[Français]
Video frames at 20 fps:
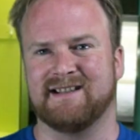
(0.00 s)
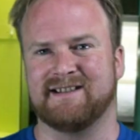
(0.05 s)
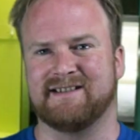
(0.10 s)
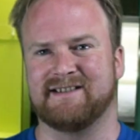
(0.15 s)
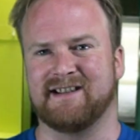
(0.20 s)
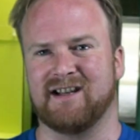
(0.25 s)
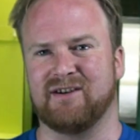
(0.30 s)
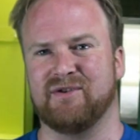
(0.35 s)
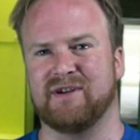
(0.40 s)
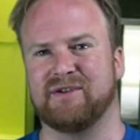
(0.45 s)

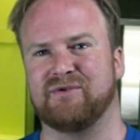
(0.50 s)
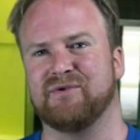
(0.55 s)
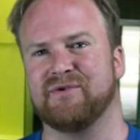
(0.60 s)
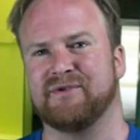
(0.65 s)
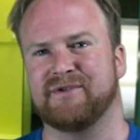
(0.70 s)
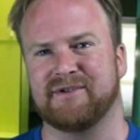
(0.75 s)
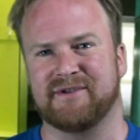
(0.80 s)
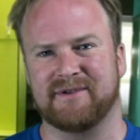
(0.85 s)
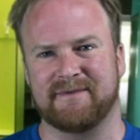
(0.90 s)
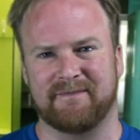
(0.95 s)
Salut à
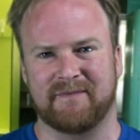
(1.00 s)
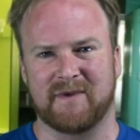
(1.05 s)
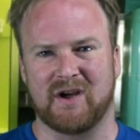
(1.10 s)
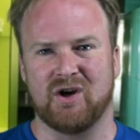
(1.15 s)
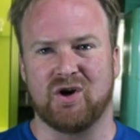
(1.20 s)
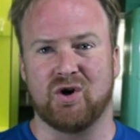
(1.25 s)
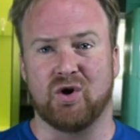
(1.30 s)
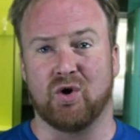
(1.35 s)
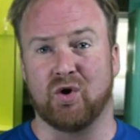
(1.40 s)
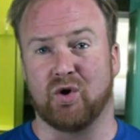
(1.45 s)
tous
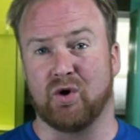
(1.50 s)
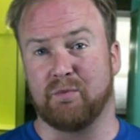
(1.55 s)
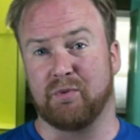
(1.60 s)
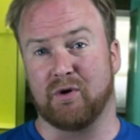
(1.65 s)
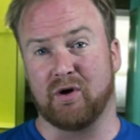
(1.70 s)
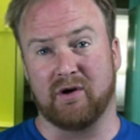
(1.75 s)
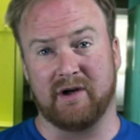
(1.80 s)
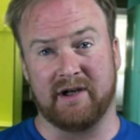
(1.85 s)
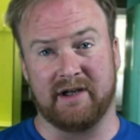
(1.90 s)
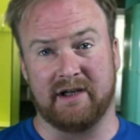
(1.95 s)
on
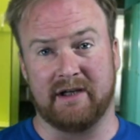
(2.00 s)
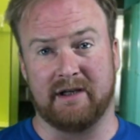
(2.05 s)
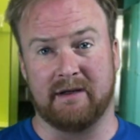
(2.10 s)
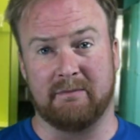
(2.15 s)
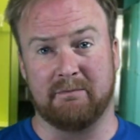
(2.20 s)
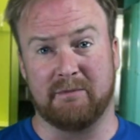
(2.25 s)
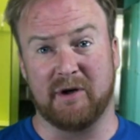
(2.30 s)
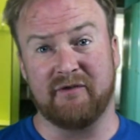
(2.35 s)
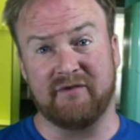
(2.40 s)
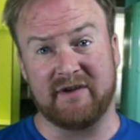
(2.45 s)
reprend
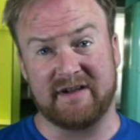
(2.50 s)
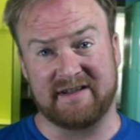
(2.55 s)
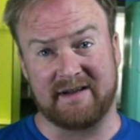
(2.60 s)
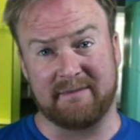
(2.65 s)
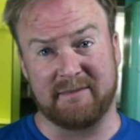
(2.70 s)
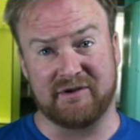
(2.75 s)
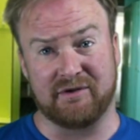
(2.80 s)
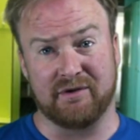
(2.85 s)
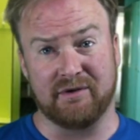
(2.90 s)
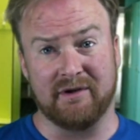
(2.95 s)
les bonnes vieilles
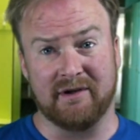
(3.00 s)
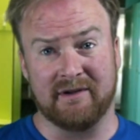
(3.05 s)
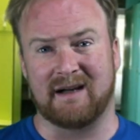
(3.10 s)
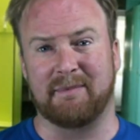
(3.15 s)
habitudes.